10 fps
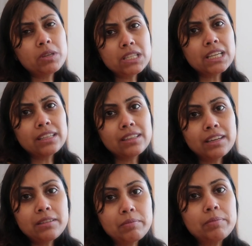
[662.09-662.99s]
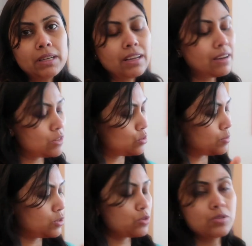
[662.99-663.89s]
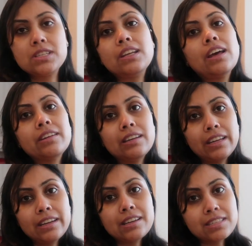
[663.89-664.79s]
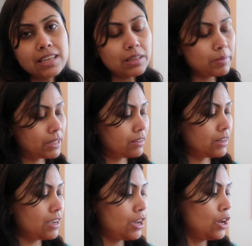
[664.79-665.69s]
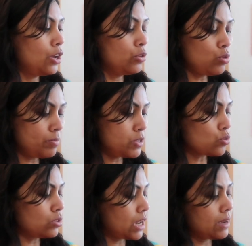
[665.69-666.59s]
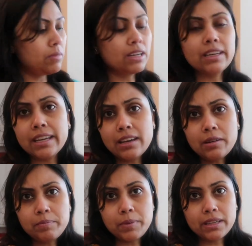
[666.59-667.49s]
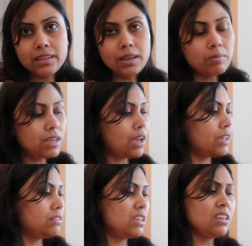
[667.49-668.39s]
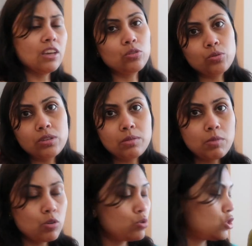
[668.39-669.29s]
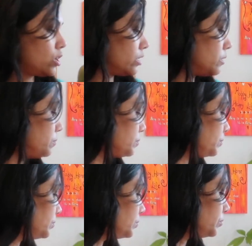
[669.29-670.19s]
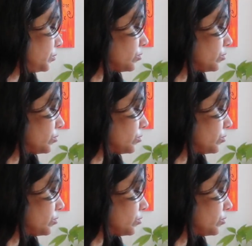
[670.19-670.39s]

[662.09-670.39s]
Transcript: मिल जाता है बट हाँ सुपर स्टोर से लेना ज़्यादा बेटर है तो अभी इसको टाइम लगेगा पकने में आई थिंक एक दो दिन में हो जाएगा पेपर